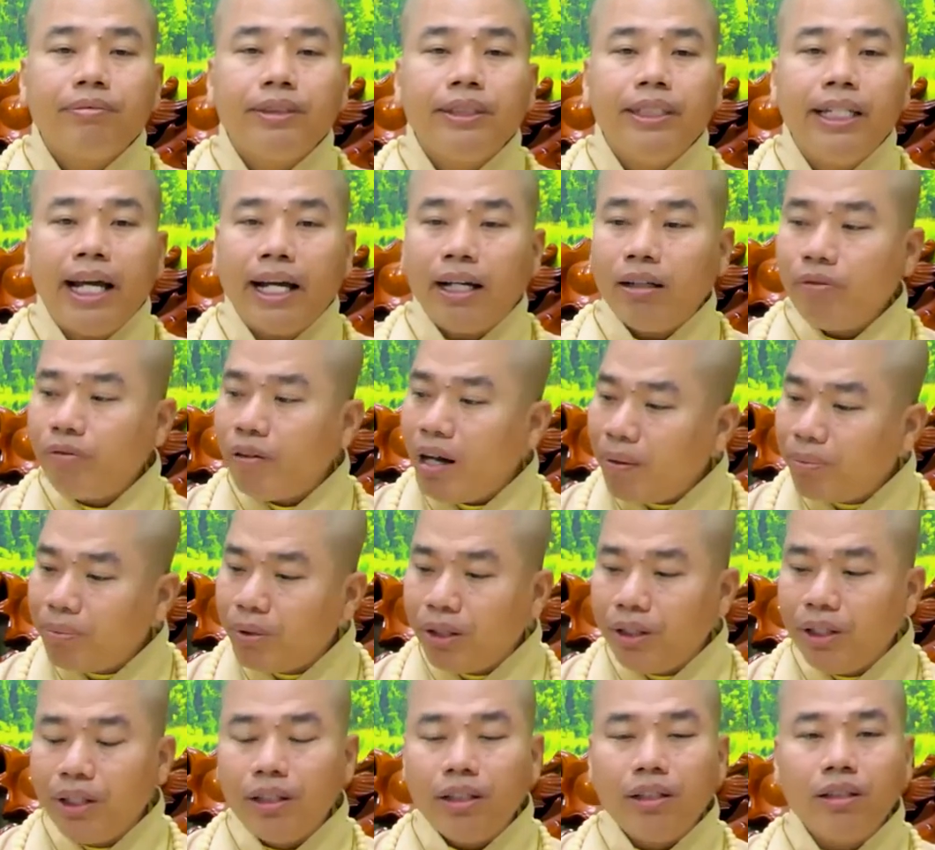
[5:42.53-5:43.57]
giảng pháp
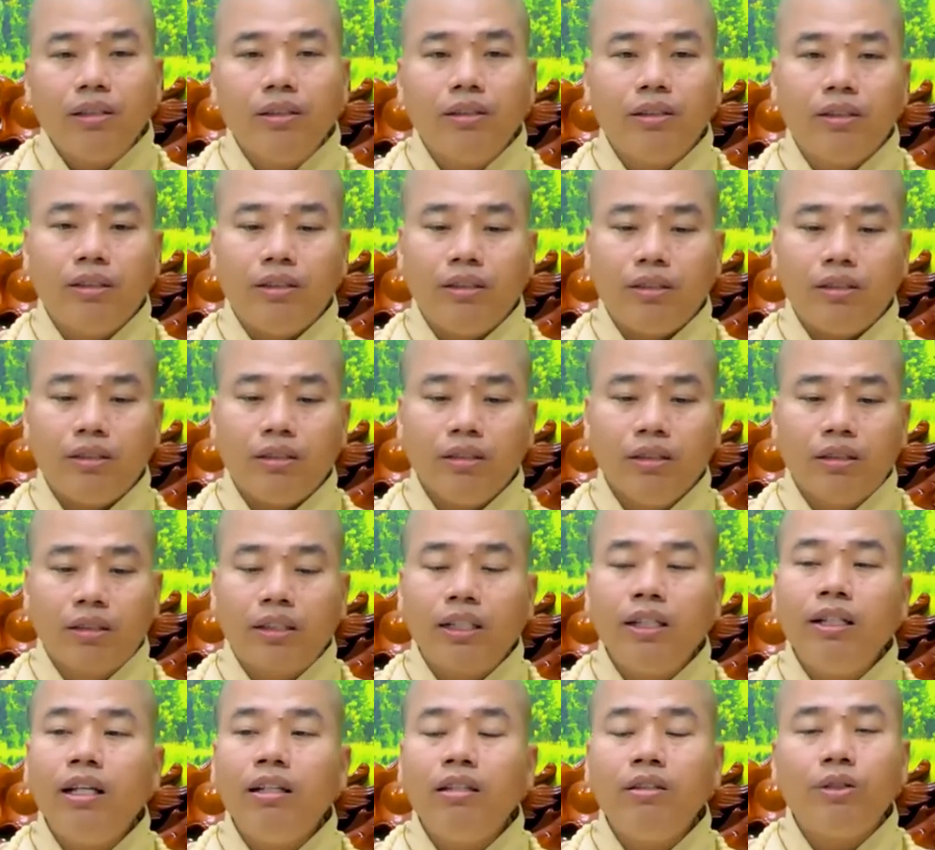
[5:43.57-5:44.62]
cho những người
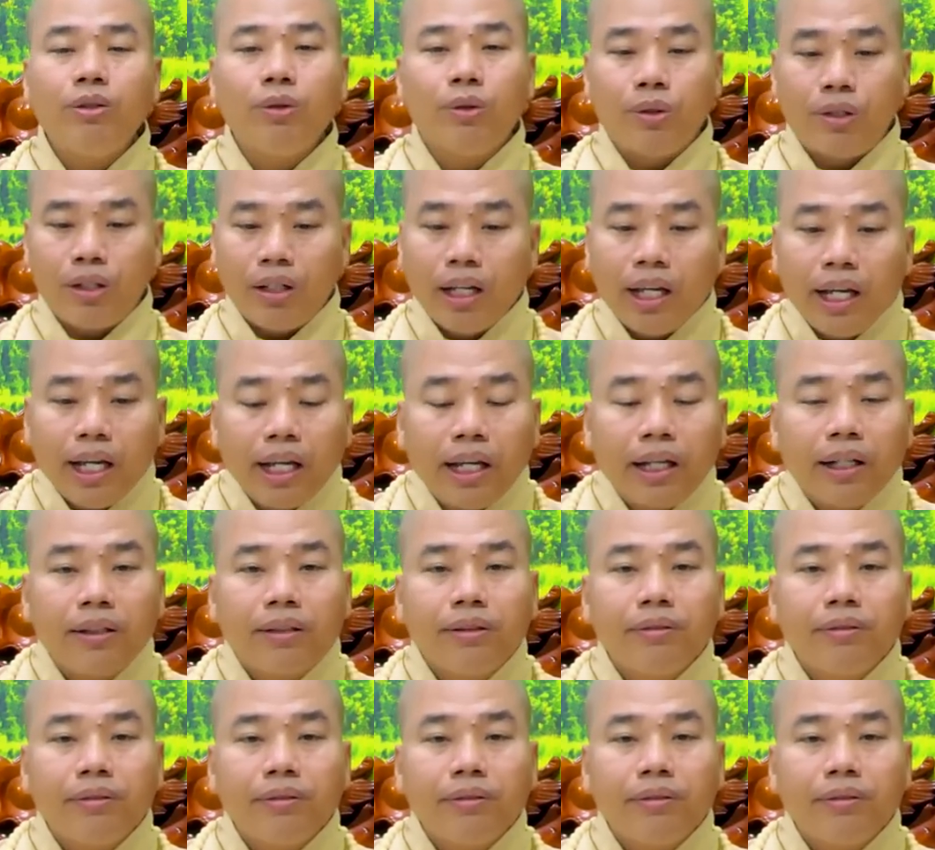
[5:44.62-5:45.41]
được đi đến chùa đó nghe